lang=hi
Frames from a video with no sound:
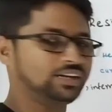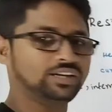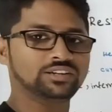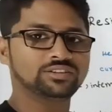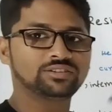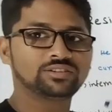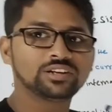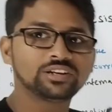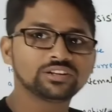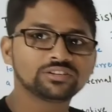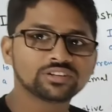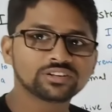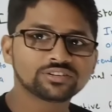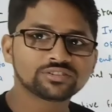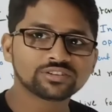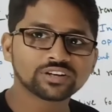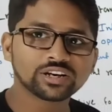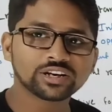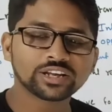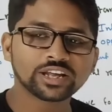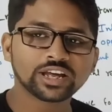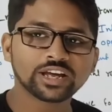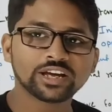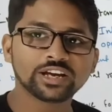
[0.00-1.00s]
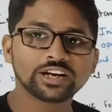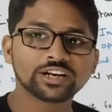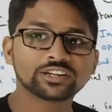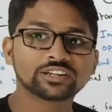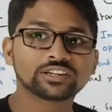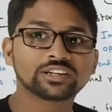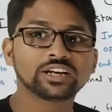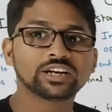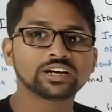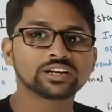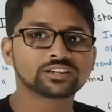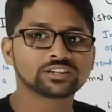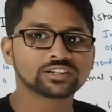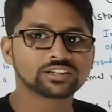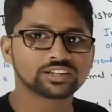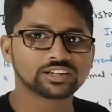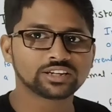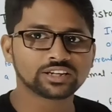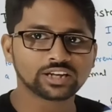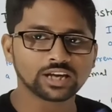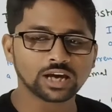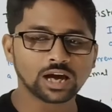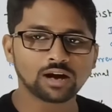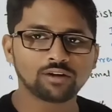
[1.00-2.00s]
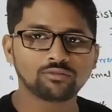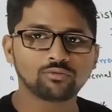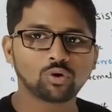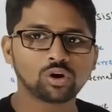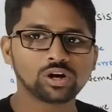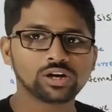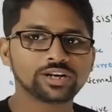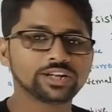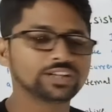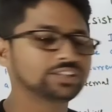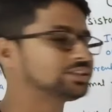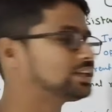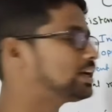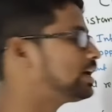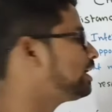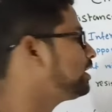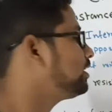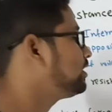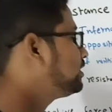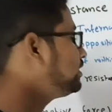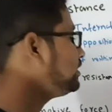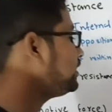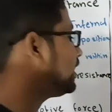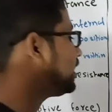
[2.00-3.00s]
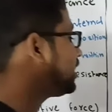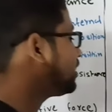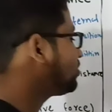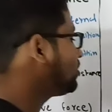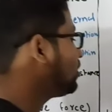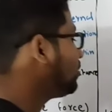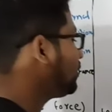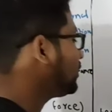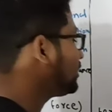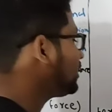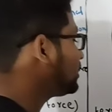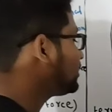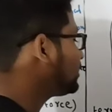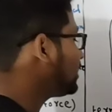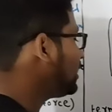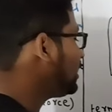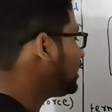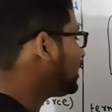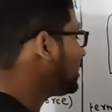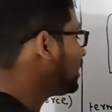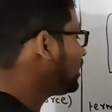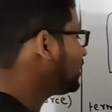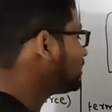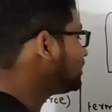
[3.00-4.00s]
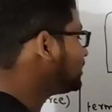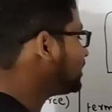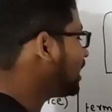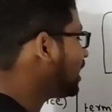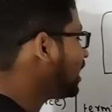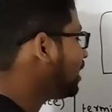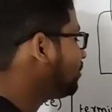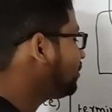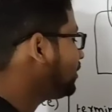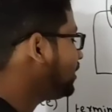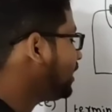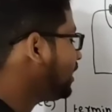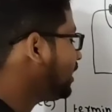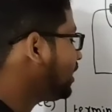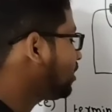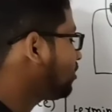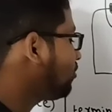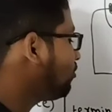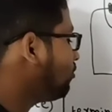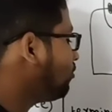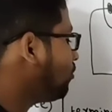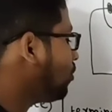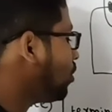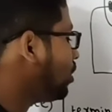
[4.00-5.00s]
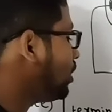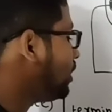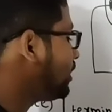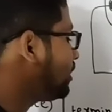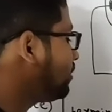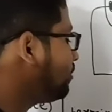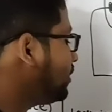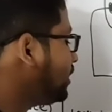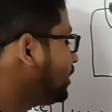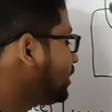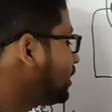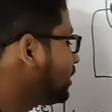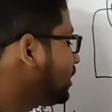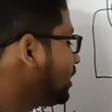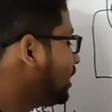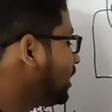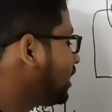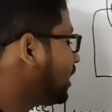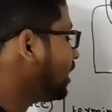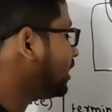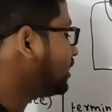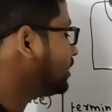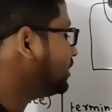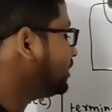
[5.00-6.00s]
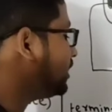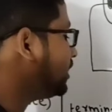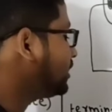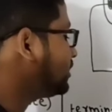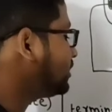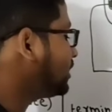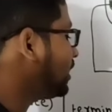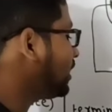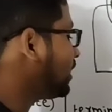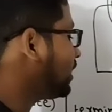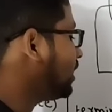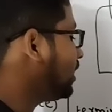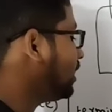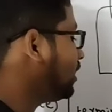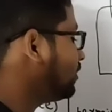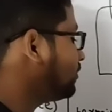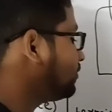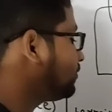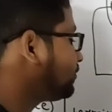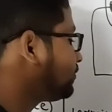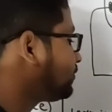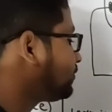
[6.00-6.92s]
इस रजिस्टर के इर्द गिर्द क्या वोल्टेज है ये कैसे पता चलेगा यहाँ भी एक वोल्ट मीटर लगा दिया जाएगा